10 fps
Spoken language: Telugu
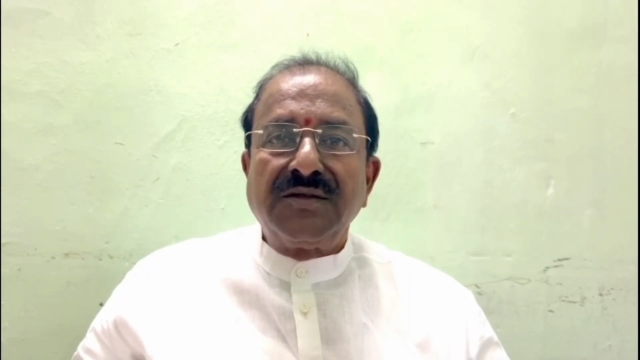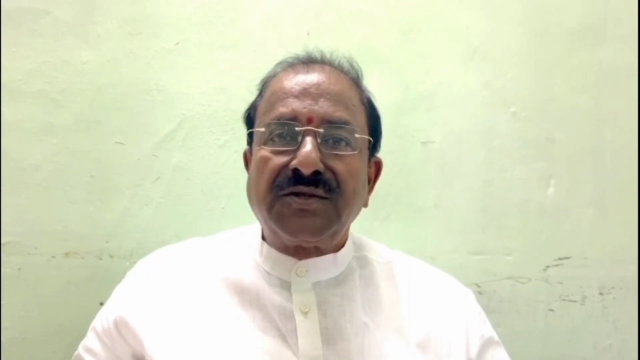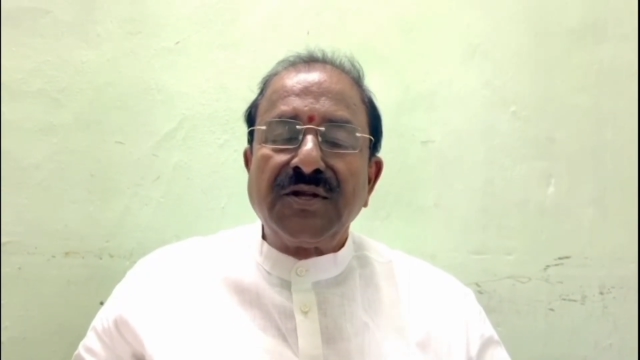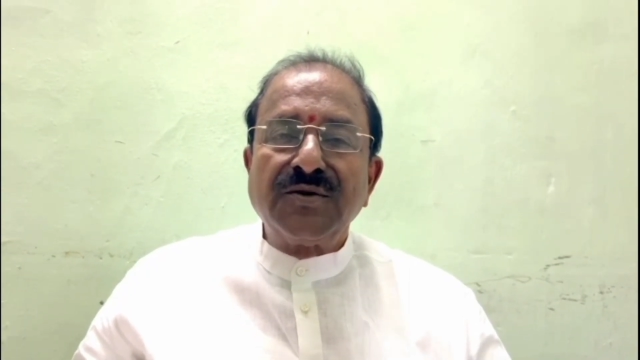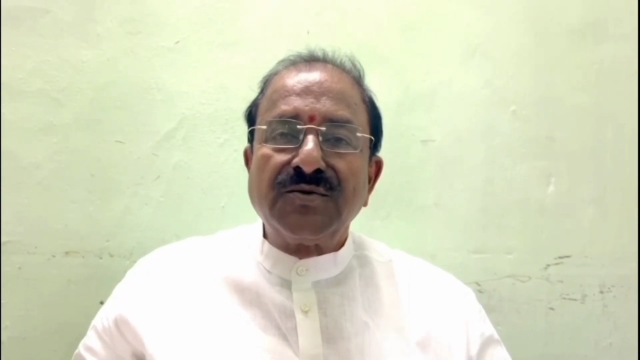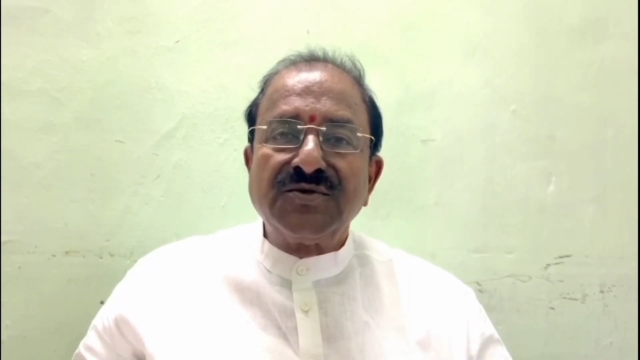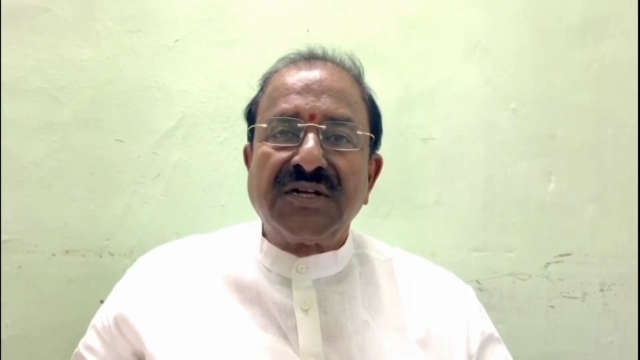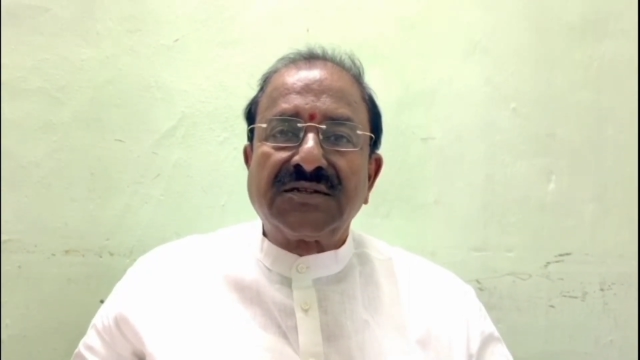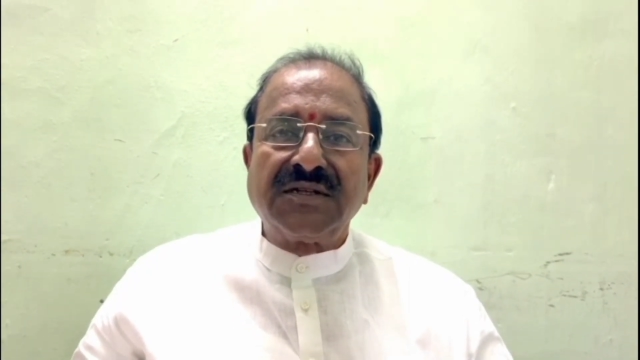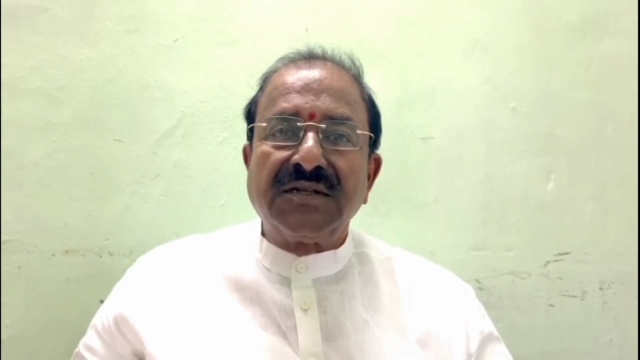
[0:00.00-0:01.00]
తెలుగు
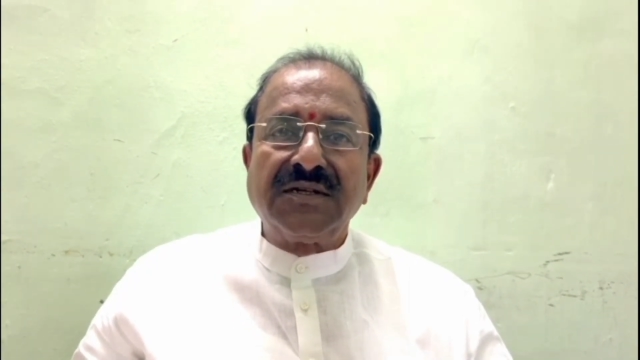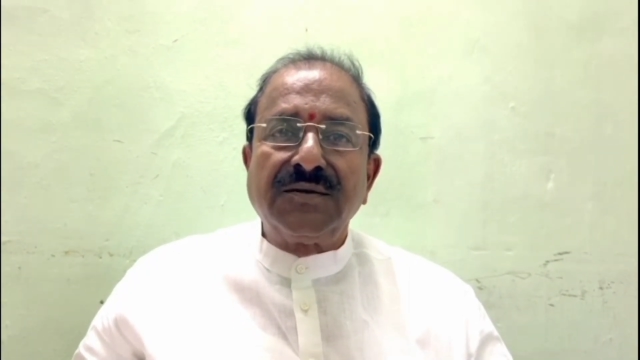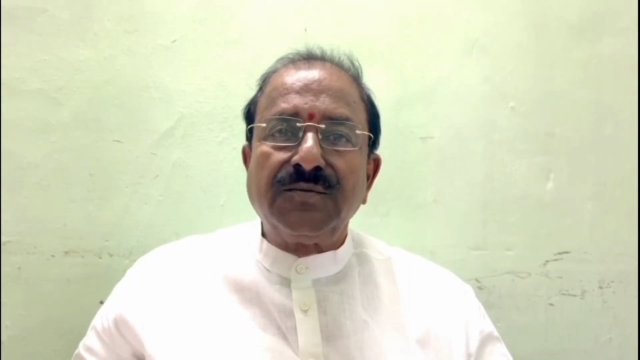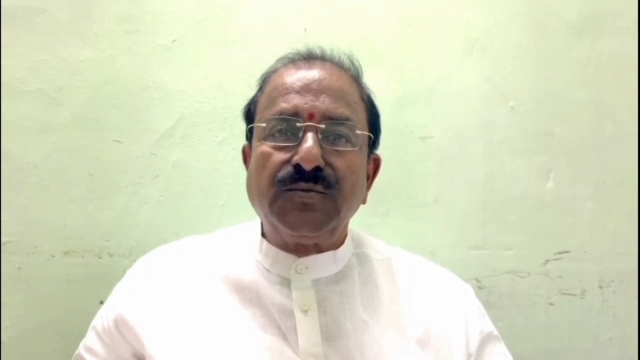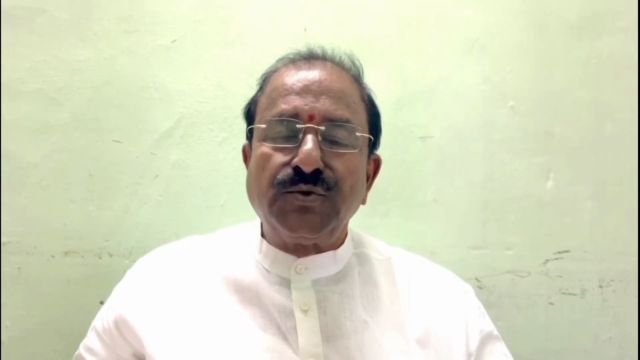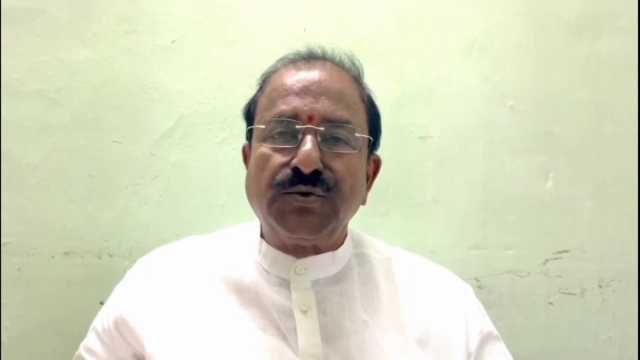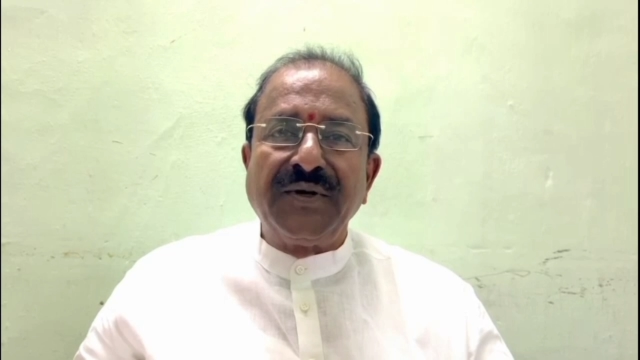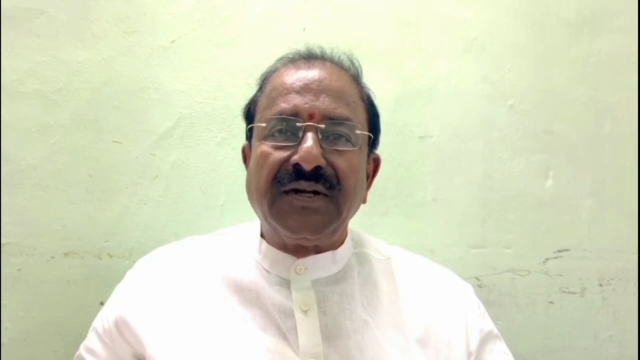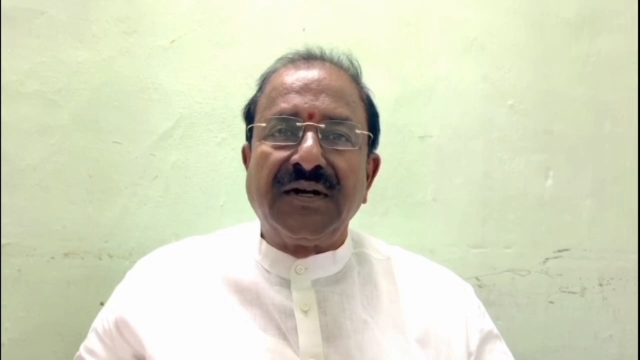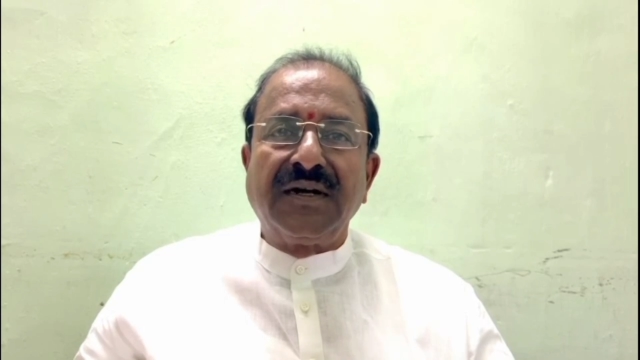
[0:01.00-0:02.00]
జాతి
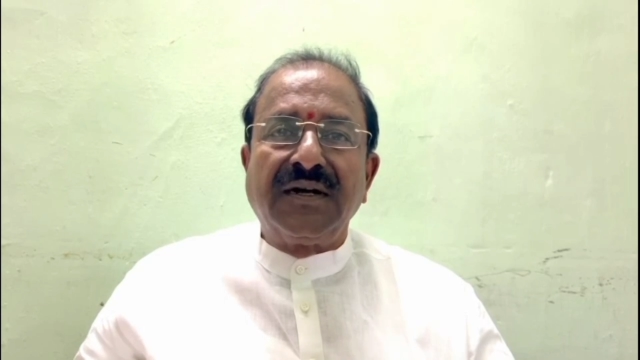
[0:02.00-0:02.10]
ముద్దుబిడ్డ